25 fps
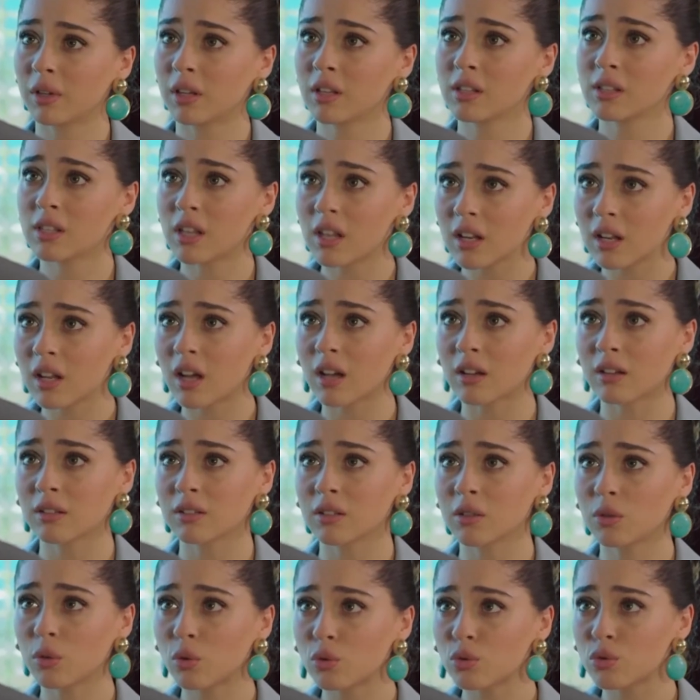baya senin
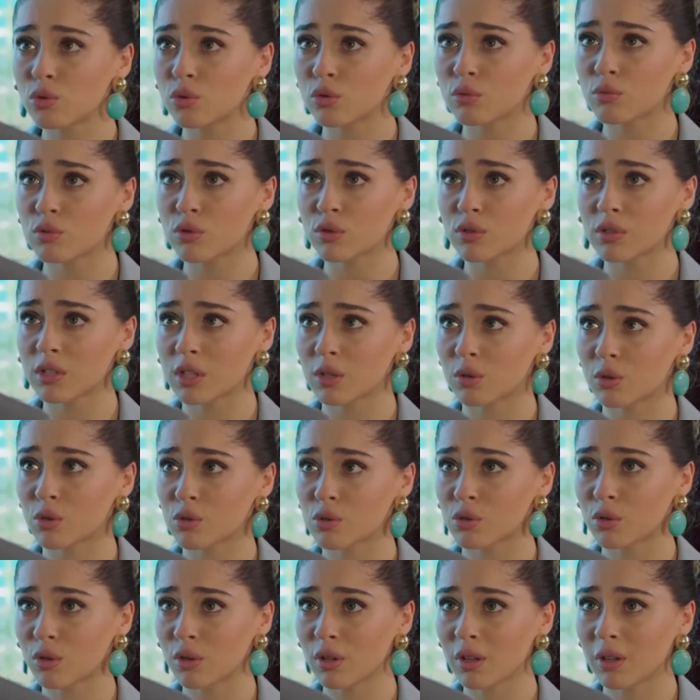hakkında konuştuğumuzu
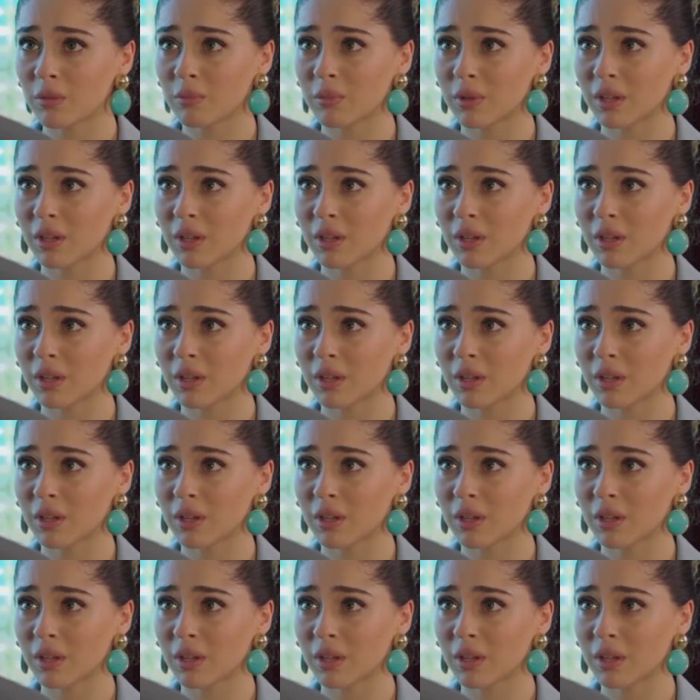sanıyorsun öyle